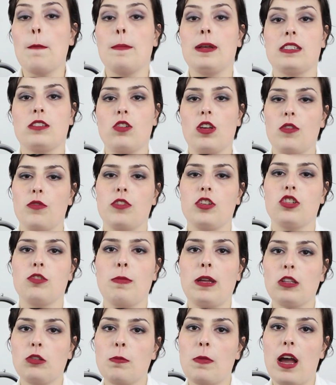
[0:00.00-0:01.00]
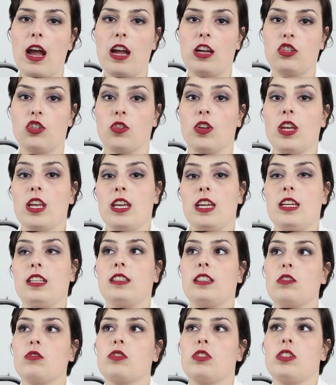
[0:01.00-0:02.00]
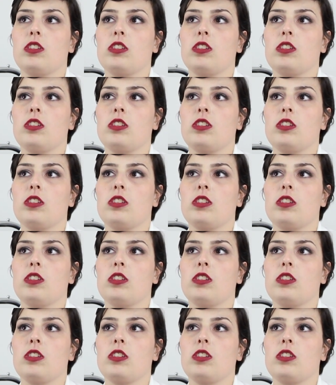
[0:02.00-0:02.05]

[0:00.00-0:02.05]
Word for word: mas não é um investimento baixo. Então,